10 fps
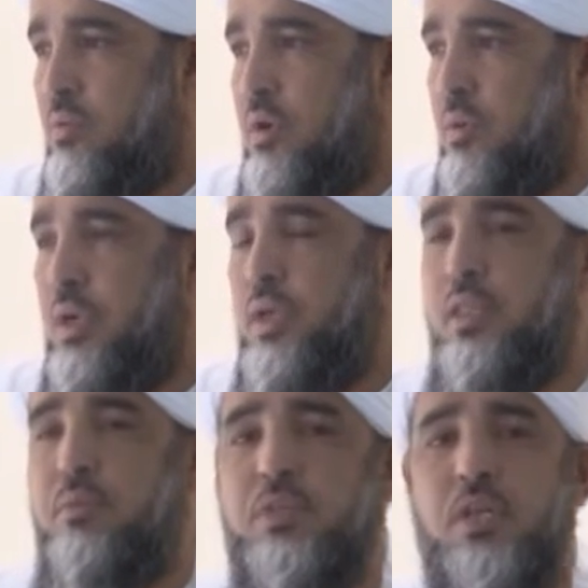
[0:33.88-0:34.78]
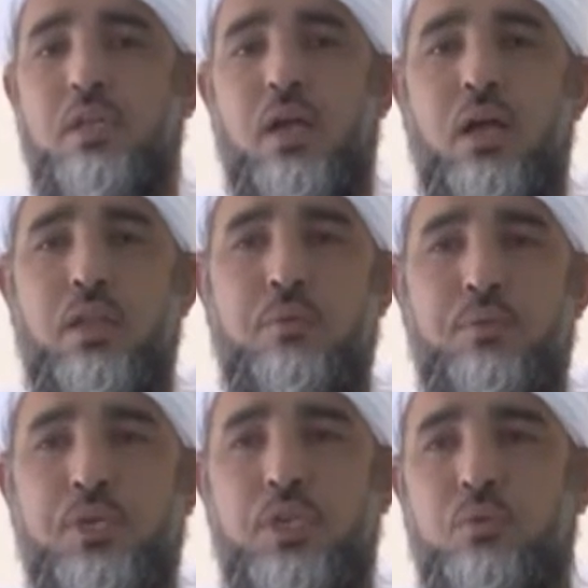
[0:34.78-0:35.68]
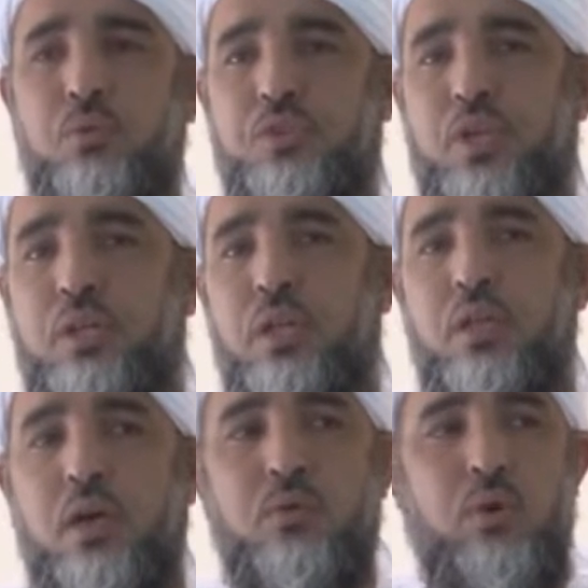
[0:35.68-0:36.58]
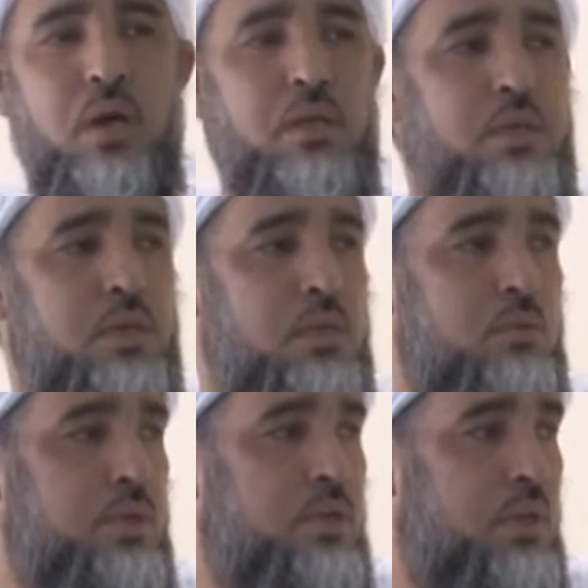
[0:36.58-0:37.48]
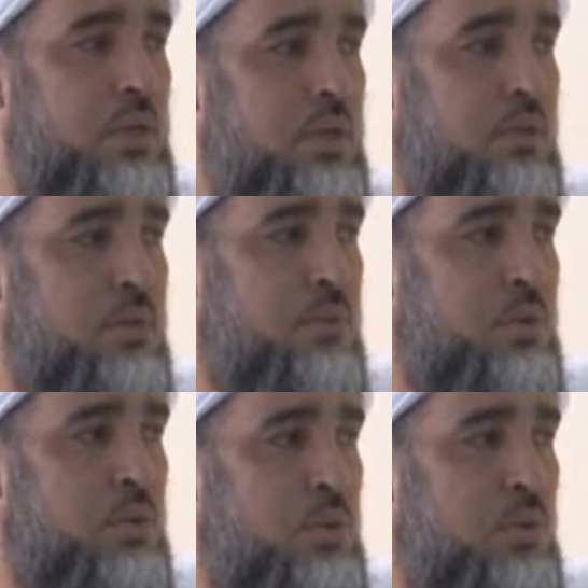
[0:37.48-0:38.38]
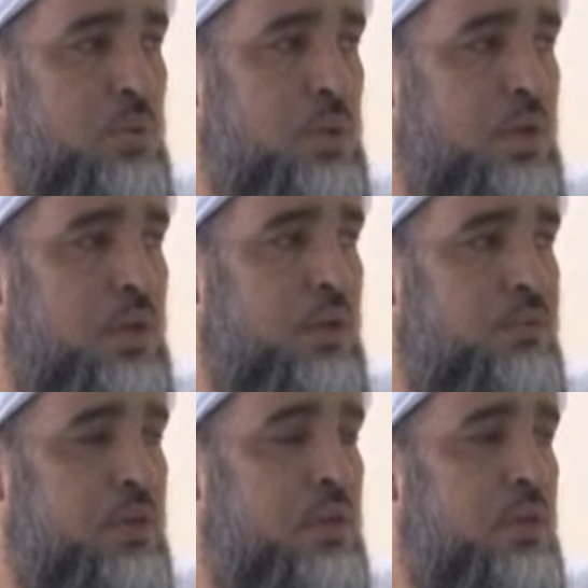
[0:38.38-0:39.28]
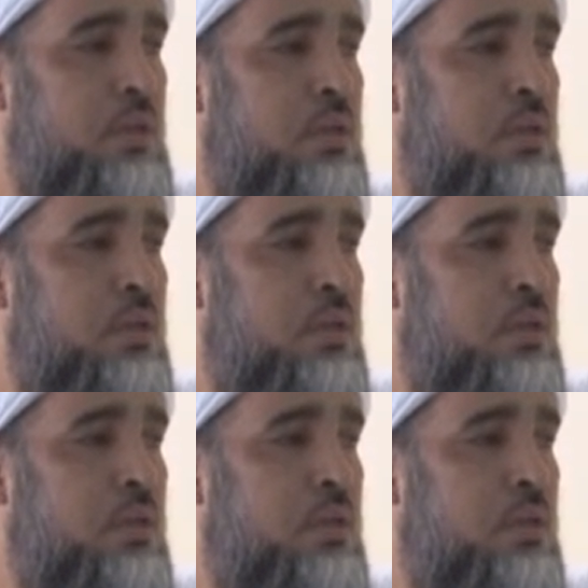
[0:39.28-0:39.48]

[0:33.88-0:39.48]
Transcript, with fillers: وهو الذي امتدح نبيه صلى الله عليه وسلم بالخلق الرفيع